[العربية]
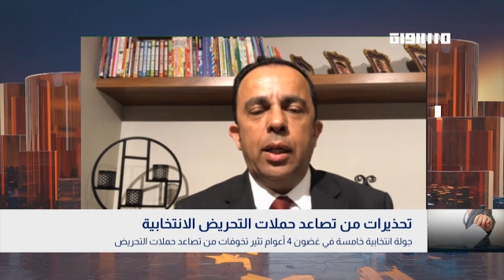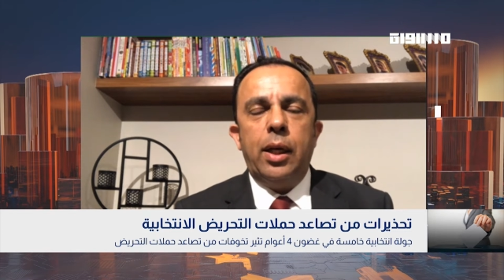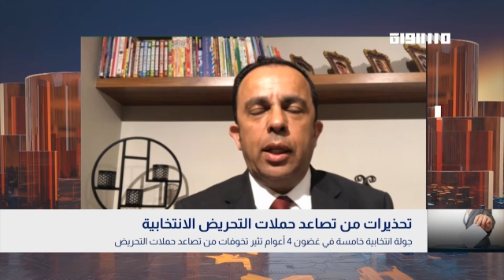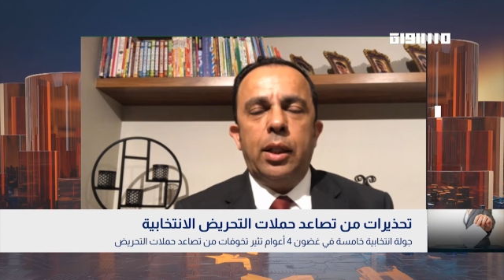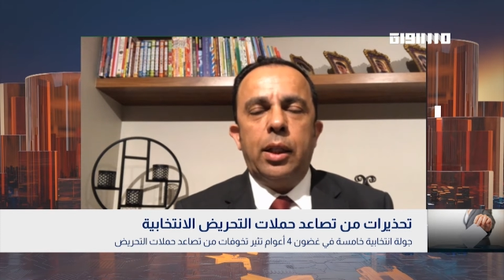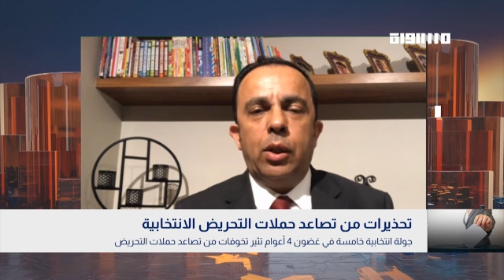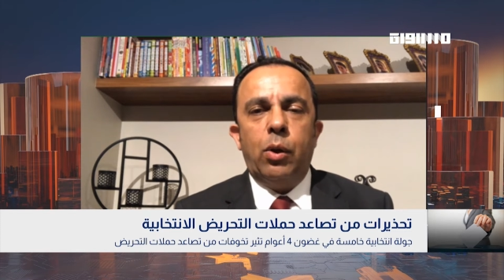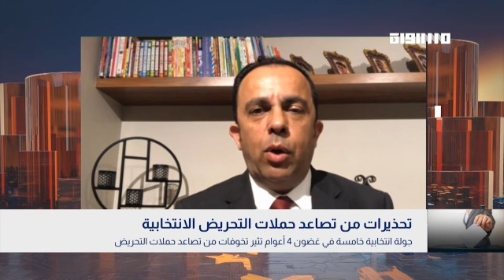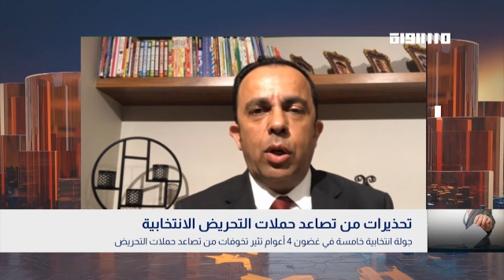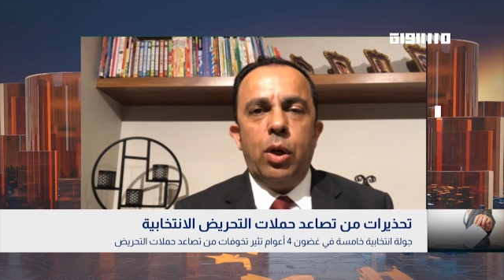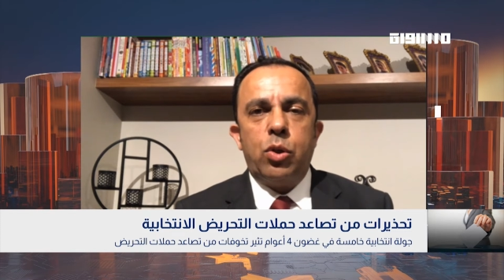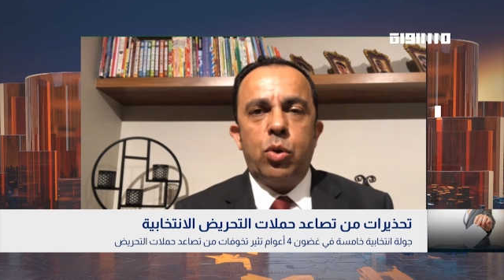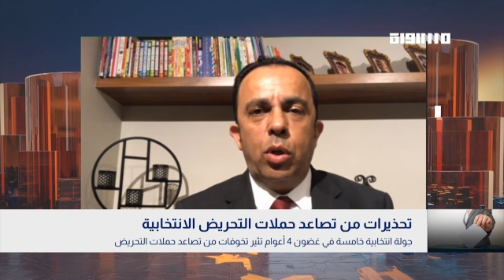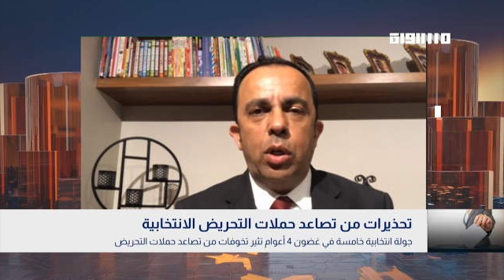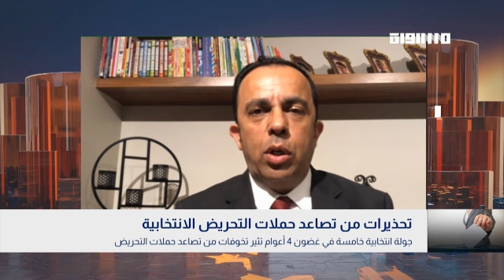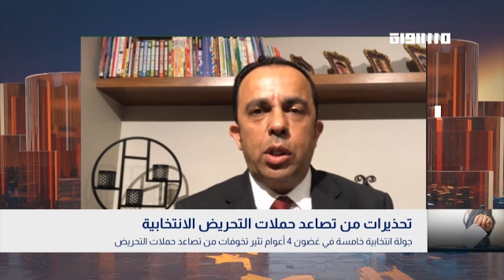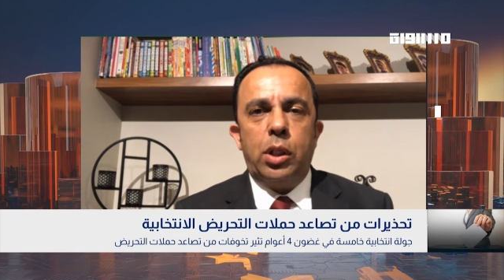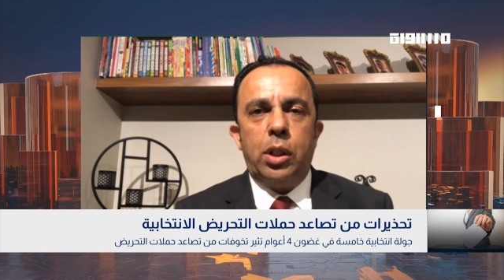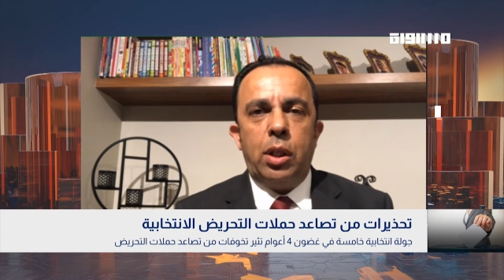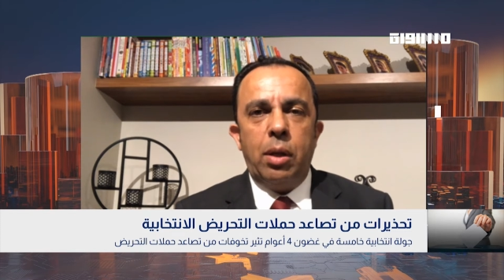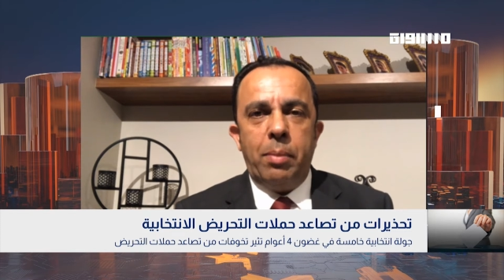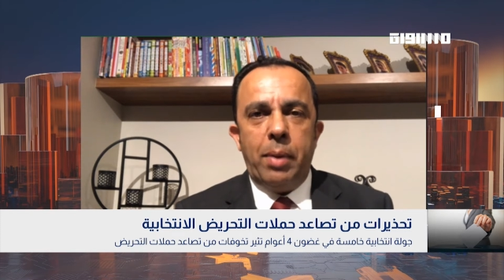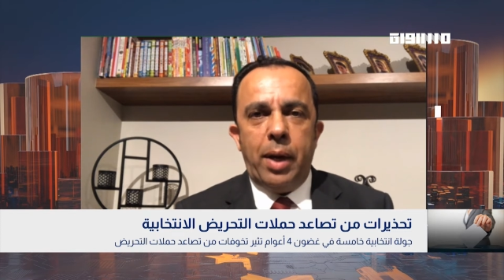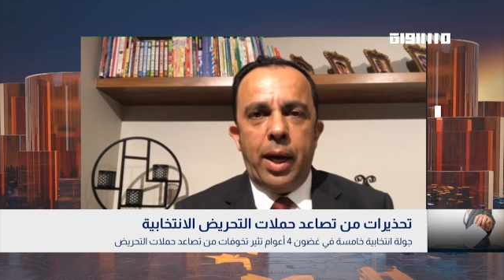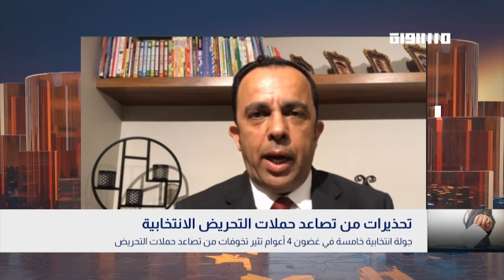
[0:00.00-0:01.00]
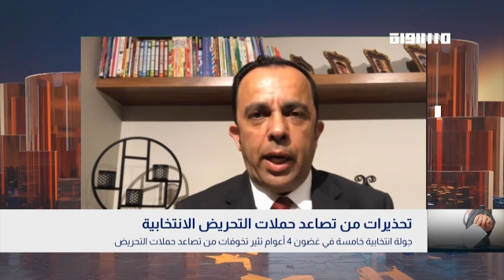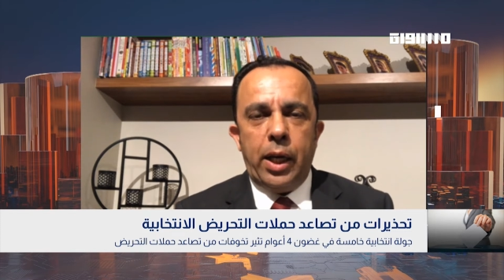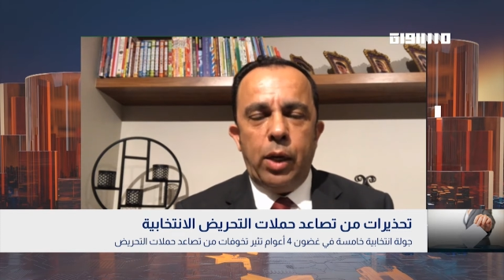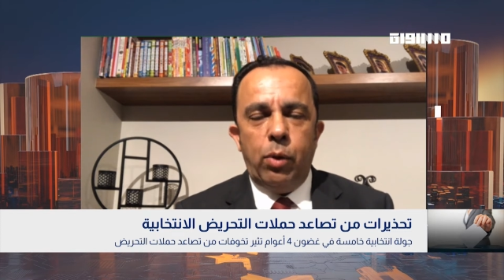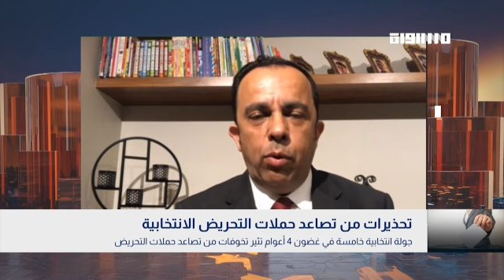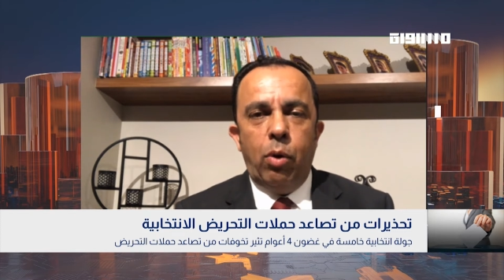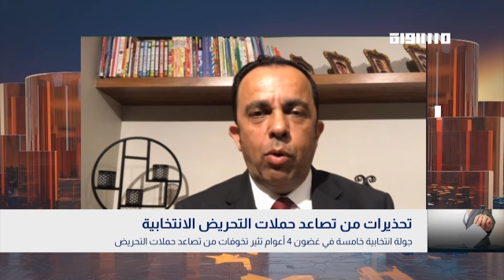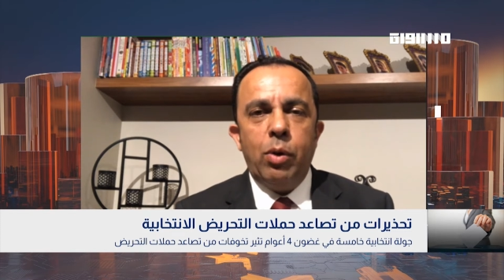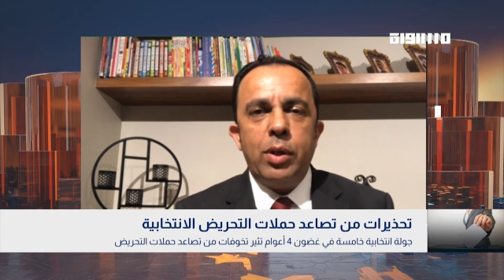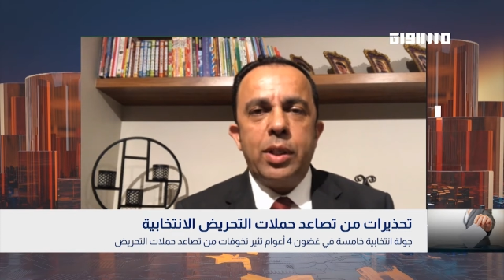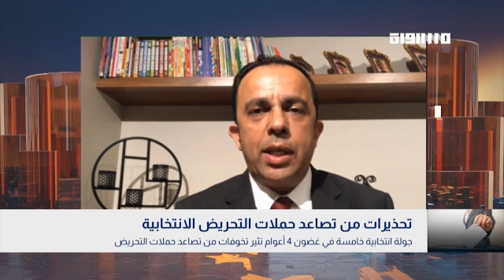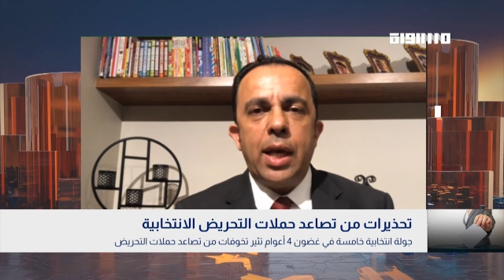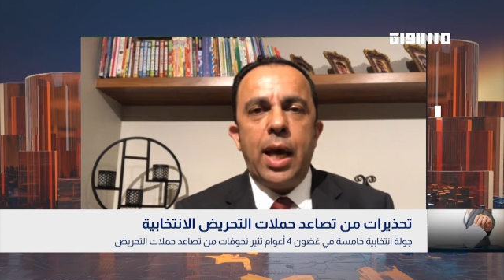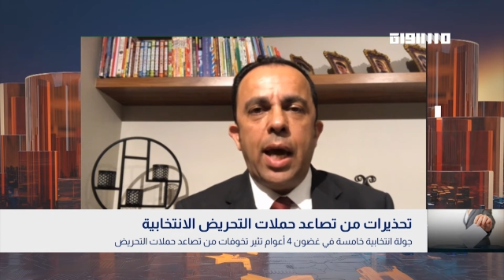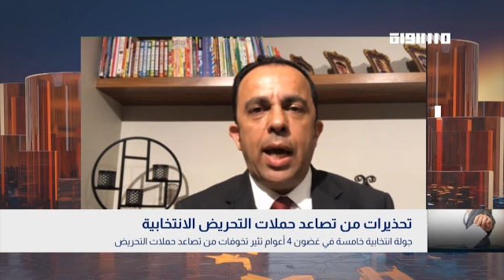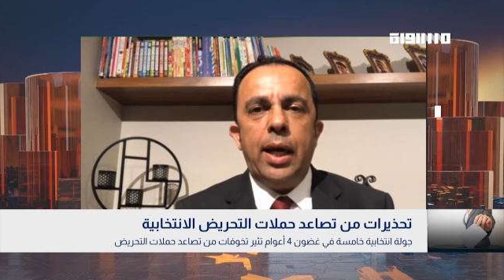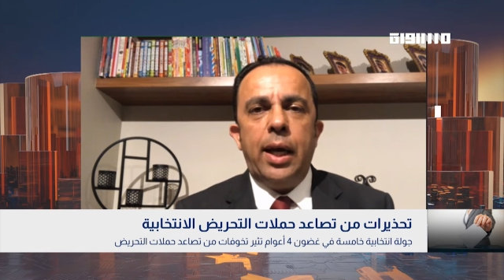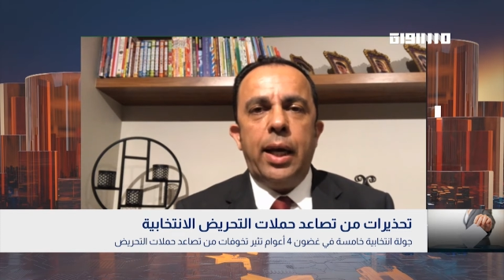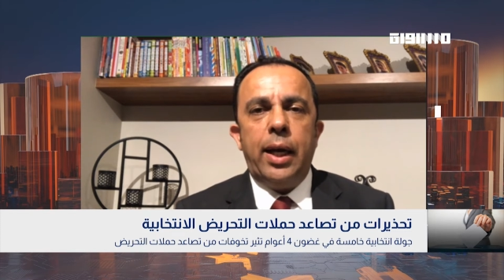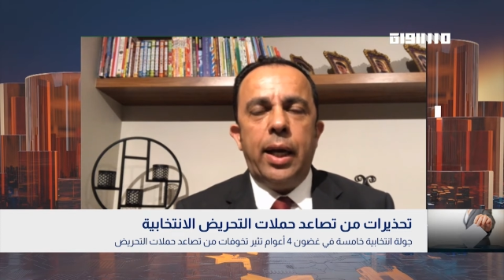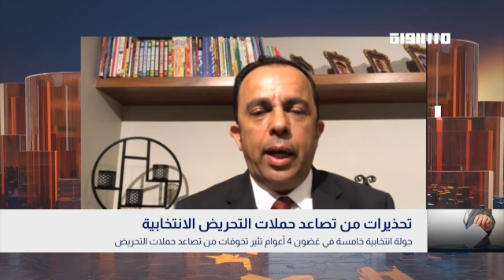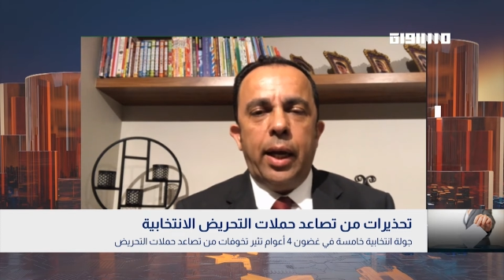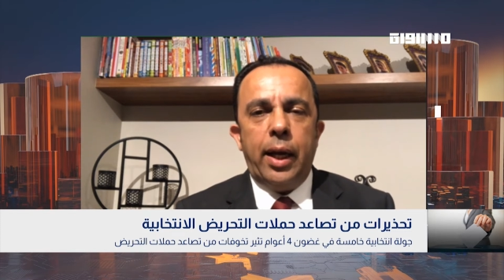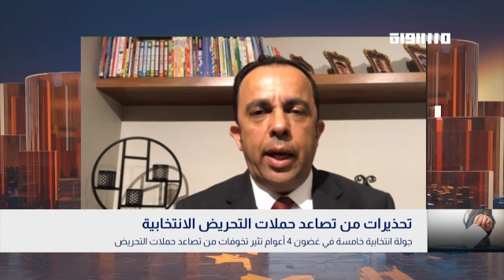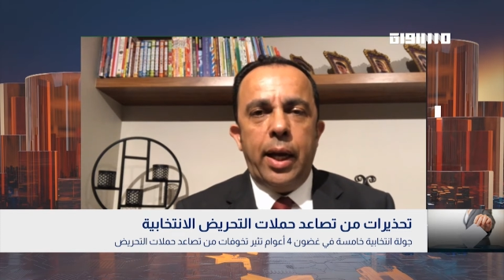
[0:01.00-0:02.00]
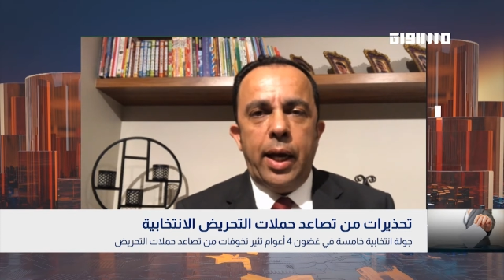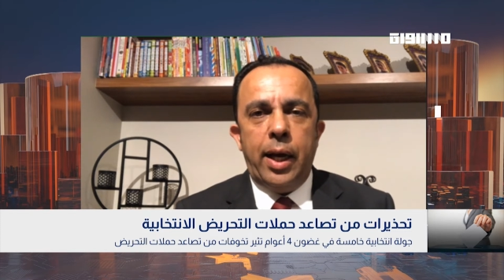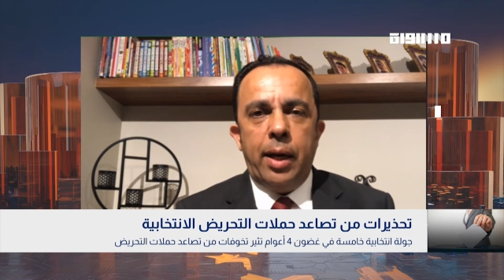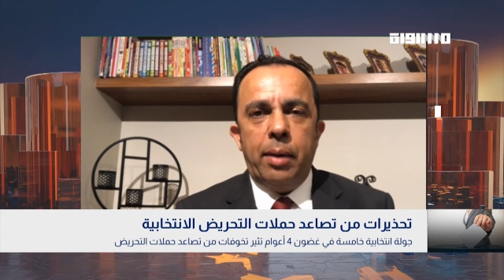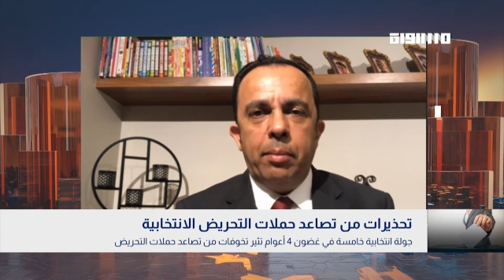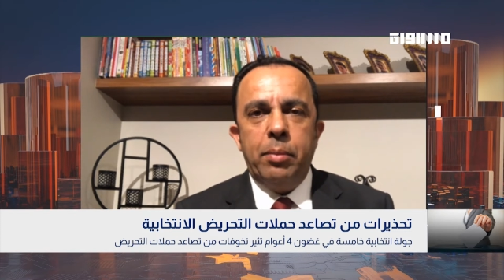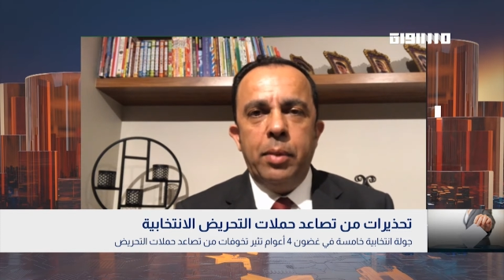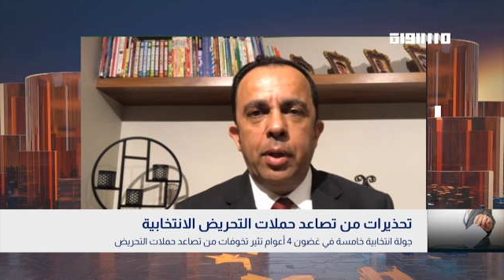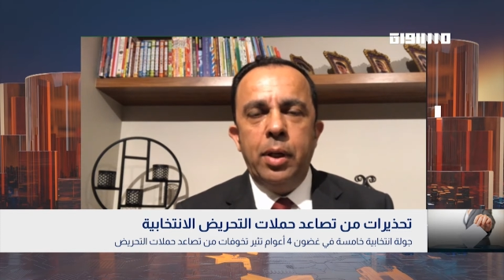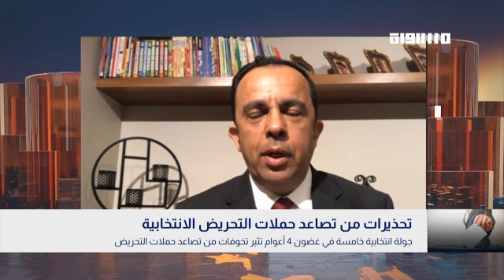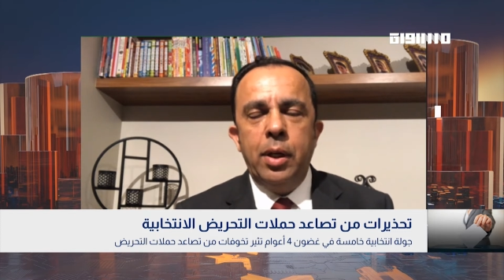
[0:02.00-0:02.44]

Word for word: التواصل الاجتماعي ووسائل الاعلام